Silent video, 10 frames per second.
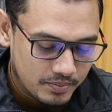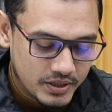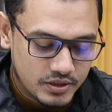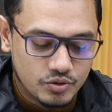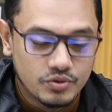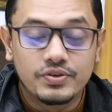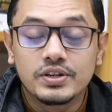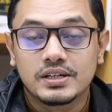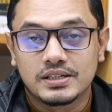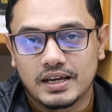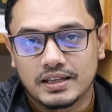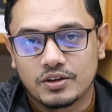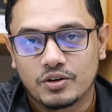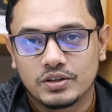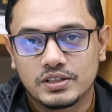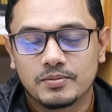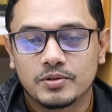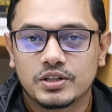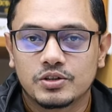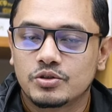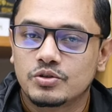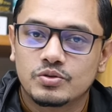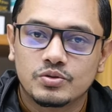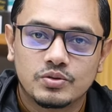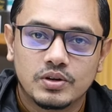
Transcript: বেশ কিছু ফিচার্স থাকতে হয় যেমন কিছু কিছু